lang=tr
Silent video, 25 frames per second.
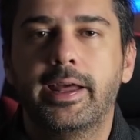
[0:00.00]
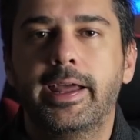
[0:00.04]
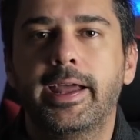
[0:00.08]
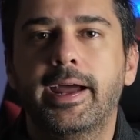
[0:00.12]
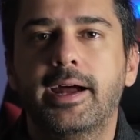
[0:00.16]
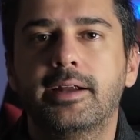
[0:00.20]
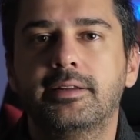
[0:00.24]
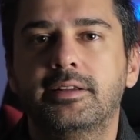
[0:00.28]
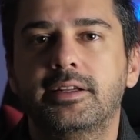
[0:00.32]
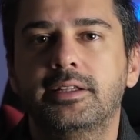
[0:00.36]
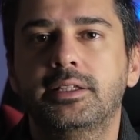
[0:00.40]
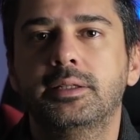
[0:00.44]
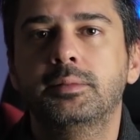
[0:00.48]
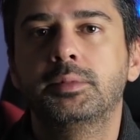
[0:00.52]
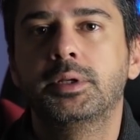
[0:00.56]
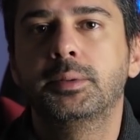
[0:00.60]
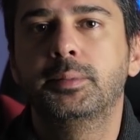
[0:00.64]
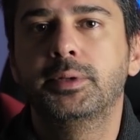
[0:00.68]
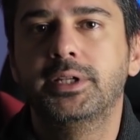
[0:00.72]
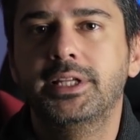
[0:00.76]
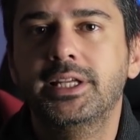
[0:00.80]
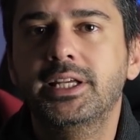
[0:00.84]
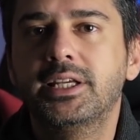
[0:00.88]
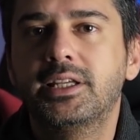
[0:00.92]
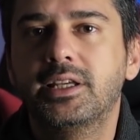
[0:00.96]
Eğer dediğim gibi
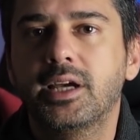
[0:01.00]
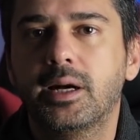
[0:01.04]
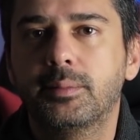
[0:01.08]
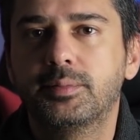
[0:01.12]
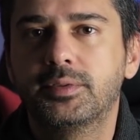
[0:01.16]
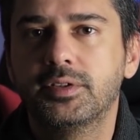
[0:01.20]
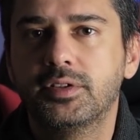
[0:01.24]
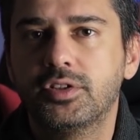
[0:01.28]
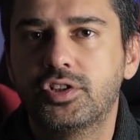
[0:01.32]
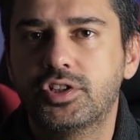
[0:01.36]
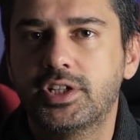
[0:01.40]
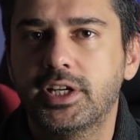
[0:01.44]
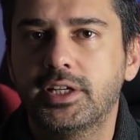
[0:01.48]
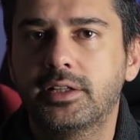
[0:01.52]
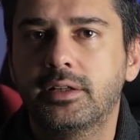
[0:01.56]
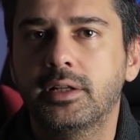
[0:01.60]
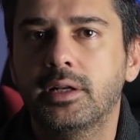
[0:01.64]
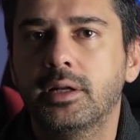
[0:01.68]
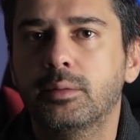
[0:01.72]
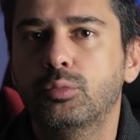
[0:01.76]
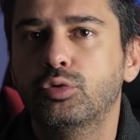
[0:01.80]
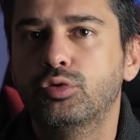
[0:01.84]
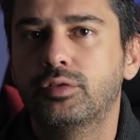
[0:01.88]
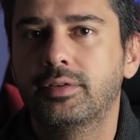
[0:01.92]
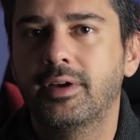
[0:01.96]
ilk yaptığınız şekliyle
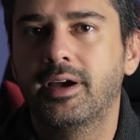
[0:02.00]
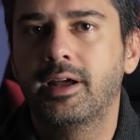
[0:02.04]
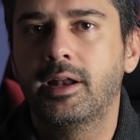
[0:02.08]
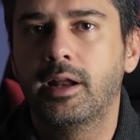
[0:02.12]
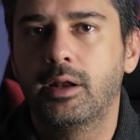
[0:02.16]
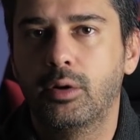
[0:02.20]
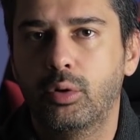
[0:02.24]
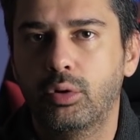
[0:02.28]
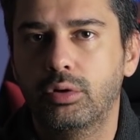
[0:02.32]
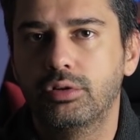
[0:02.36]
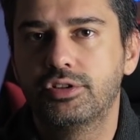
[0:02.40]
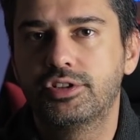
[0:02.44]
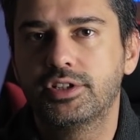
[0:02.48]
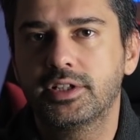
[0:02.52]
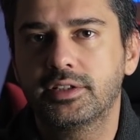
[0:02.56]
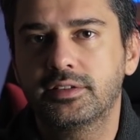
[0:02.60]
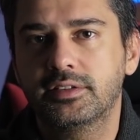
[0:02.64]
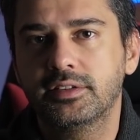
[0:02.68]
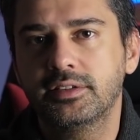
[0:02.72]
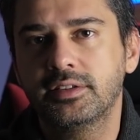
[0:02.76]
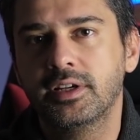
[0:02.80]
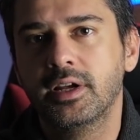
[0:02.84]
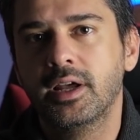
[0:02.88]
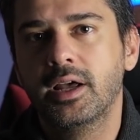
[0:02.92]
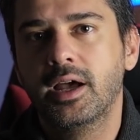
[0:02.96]
muhtemelen
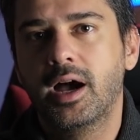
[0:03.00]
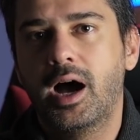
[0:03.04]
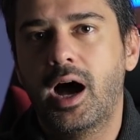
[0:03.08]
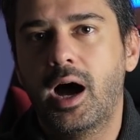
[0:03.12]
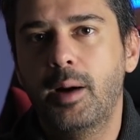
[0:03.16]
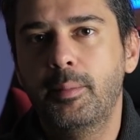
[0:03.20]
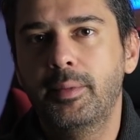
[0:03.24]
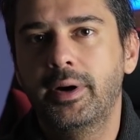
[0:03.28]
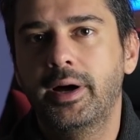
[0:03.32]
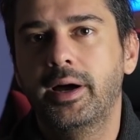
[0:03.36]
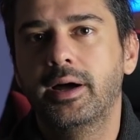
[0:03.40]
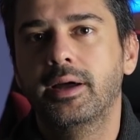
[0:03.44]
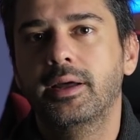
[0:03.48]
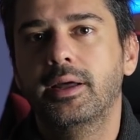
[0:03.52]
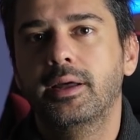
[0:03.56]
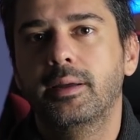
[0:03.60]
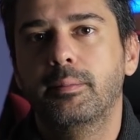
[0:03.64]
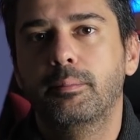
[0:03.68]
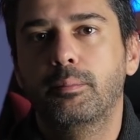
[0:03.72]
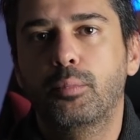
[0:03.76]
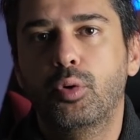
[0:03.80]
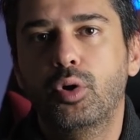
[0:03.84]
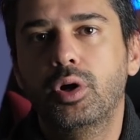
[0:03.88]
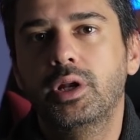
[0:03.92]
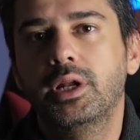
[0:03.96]
olacaktır ama
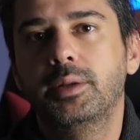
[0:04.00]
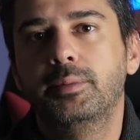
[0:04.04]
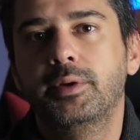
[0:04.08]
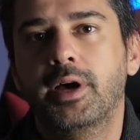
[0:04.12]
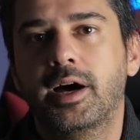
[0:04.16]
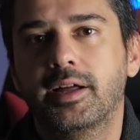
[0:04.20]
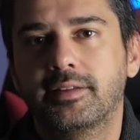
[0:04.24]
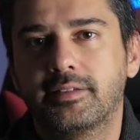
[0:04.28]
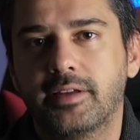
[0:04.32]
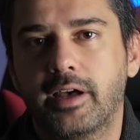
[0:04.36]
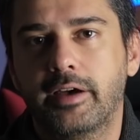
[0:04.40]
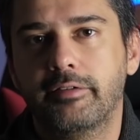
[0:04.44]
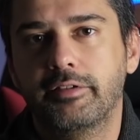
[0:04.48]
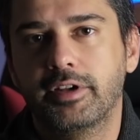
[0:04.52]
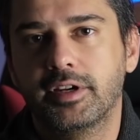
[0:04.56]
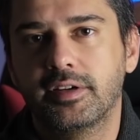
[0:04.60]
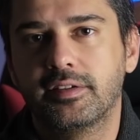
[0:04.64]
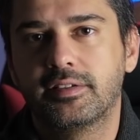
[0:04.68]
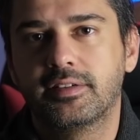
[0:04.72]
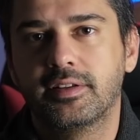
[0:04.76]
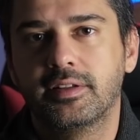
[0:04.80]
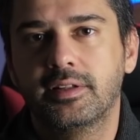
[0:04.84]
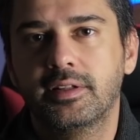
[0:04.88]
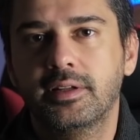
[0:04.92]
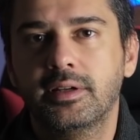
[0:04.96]
böyle bir hata
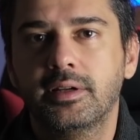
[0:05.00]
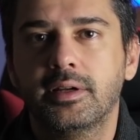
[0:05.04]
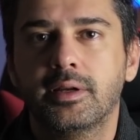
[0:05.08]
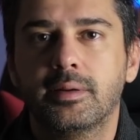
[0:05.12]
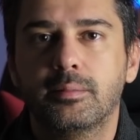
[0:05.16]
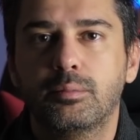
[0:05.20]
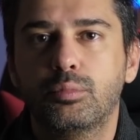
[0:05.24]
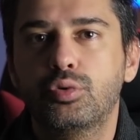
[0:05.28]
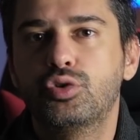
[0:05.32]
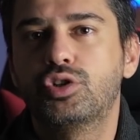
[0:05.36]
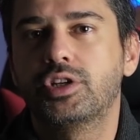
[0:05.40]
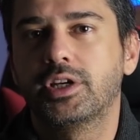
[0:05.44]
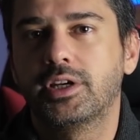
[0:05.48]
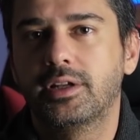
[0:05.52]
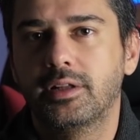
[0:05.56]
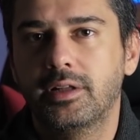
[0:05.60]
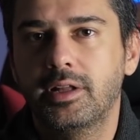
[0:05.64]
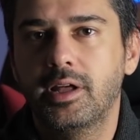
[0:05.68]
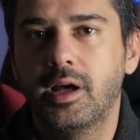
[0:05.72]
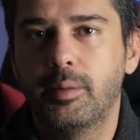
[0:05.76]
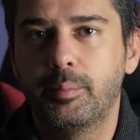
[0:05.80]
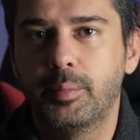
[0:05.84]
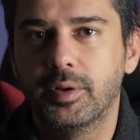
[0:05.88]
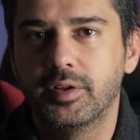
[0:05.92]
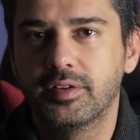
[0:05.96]
verirse de bu şekilde
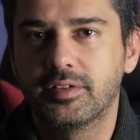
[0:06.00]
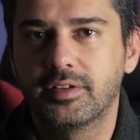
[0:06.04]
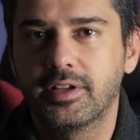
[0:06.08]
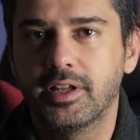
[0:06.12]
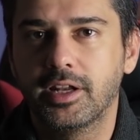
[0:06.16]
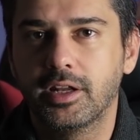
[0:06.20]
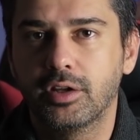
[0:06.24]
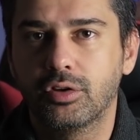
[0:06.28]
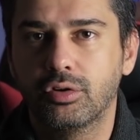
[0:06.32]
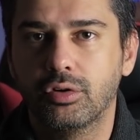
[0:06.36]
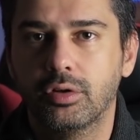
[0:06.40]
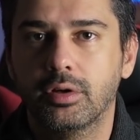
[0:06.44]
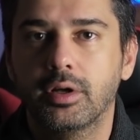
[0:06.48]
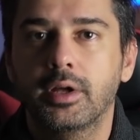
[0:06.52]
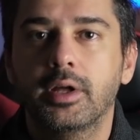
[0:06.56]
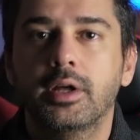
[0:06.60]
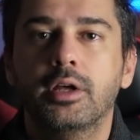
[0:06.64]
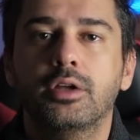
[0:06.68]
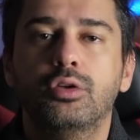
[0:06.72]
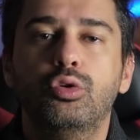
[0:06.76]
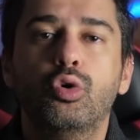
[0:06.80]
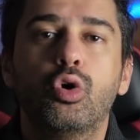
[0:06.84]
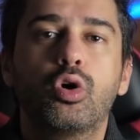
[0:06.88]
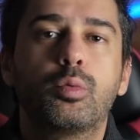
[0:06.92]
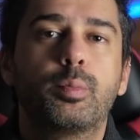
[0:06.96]
yapmanız gerekiyor.
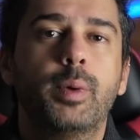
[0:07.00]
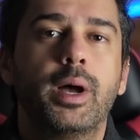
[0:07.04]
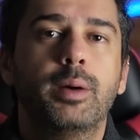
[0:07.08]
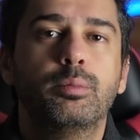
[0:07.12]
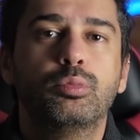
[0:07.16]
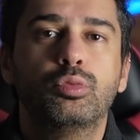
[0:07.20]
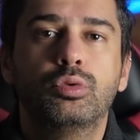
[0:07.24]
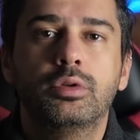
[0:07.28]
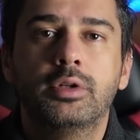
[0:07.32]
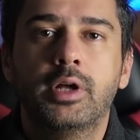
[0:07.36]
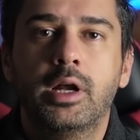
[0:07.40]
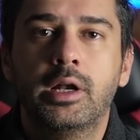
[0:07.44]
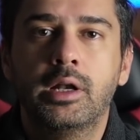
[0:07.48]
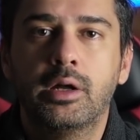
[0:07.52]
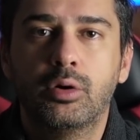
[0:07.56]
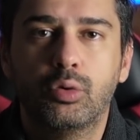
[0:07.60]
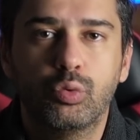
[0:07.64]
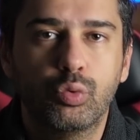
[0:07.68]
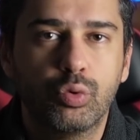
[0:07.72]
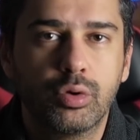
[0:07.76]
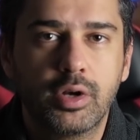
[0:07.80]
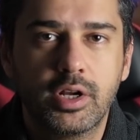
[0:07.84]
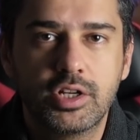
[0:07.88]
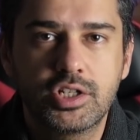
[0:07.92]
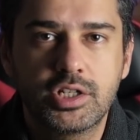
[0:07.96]
Yok ben bunlarla
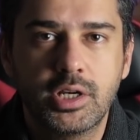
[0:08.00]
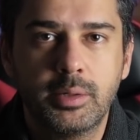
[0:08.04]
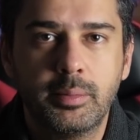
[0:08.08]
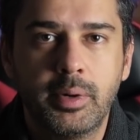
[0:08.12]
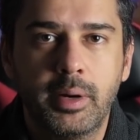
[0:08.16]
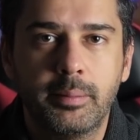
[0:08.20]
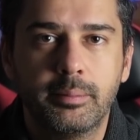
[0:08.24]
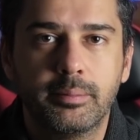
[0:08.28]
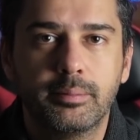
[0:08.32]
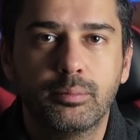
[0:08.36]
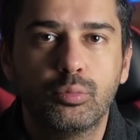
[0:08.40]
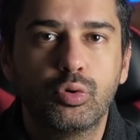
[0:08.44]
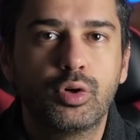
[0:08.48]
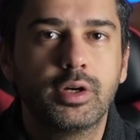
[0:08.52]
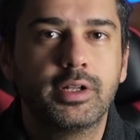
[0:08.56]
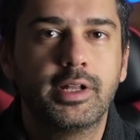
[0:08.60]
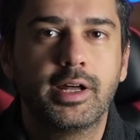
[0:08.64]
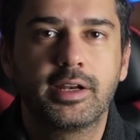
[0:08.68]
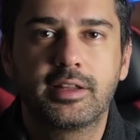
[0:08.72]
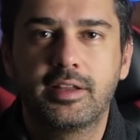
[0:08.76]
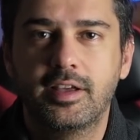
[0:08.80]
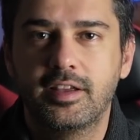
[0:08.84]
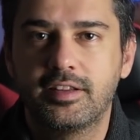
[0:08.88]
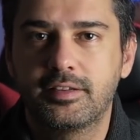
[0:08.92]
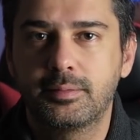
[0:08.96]
uğraşamam, bu
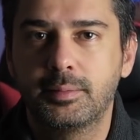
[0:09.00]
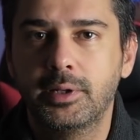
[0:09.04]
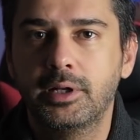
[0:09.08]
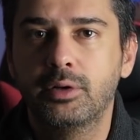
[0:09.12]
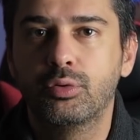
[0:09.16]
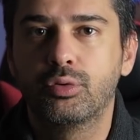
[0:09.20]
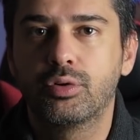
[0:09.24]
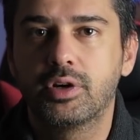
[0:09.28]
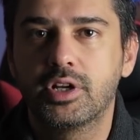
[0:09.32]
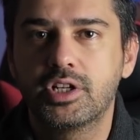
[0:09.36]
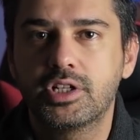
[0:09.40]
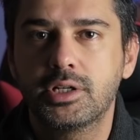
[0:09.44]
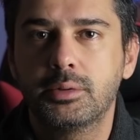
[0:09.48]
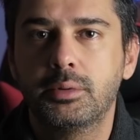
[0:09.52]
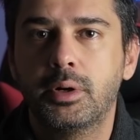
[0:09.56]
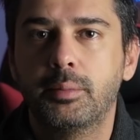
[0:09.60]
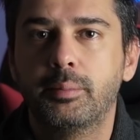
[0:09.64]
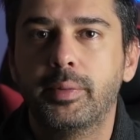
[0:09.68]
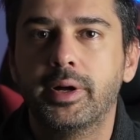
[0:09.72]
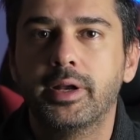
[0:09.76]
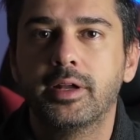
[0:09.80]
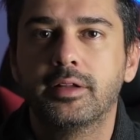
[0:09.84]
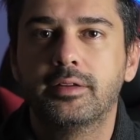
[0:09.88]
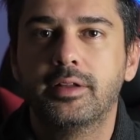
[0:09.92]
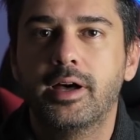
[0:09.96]
kadar kesmeyle uğraşamam,
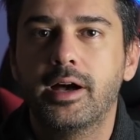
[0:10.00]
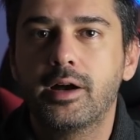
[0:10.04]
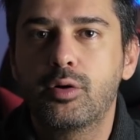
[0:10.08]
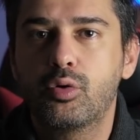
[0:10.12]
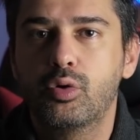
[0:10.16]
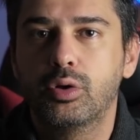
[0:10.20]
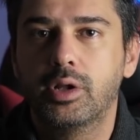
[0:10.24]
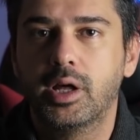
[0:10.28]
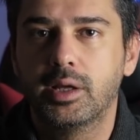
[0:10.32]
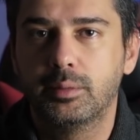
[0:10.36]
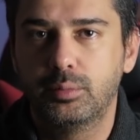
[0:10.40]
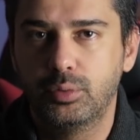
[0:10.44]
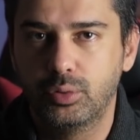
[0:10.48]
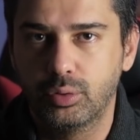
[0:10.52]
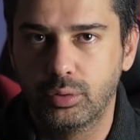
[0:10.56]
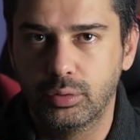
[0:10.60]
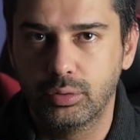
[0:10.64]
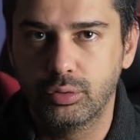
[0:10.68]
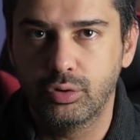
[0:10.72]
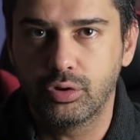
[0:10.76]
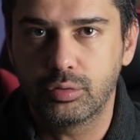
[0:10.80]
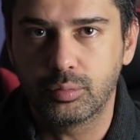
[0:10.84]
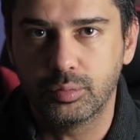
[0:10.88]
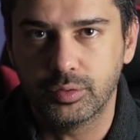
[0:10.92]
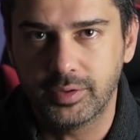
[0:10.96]
bana daha kolay bir yolu
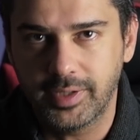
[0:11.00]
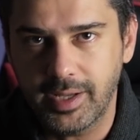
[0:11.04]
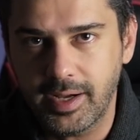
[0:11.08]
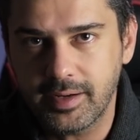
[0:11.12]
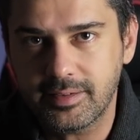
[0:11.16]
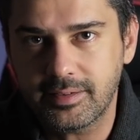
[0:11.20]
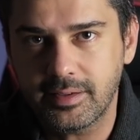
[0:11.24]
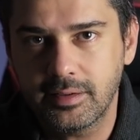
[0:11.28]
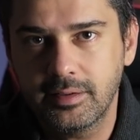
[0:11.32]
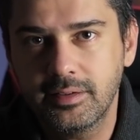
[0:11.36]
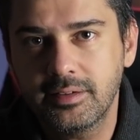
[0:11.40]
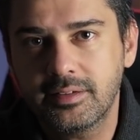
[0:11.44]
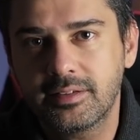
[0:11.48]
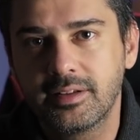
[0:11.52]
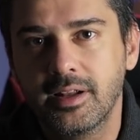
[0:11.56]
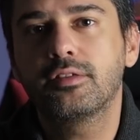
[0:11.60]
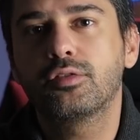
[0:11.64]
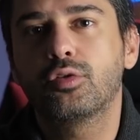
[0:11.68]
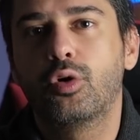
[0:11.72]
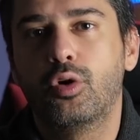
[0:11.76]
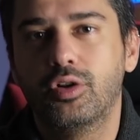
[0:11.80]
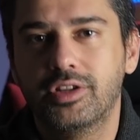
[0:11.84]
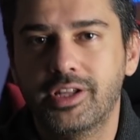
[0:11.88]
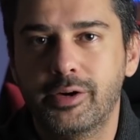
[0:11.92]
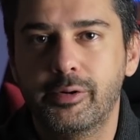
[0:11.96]
yok mu derseniz
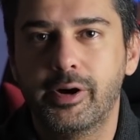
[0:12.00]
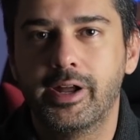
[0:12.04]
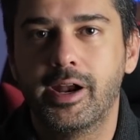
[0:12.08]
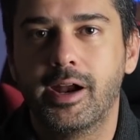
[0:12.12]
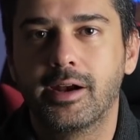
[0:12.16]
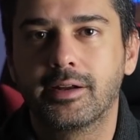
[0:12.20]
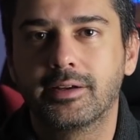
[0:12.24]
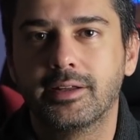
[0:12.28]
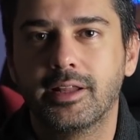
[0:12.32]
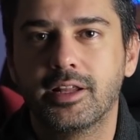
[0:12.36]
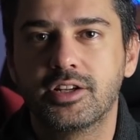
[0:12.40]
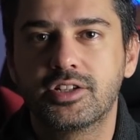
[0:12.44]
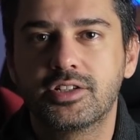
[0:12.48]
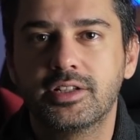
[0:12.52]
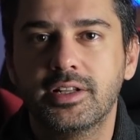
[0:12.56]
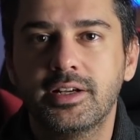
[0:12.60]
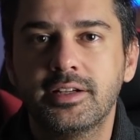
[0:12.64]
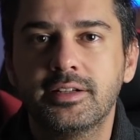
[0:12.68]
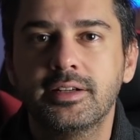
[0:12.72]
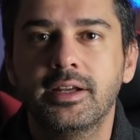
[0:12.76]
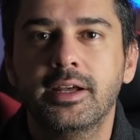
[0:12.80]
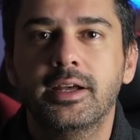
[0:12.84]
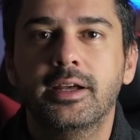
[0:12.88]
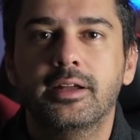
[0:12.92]
o da var arkadaşlar.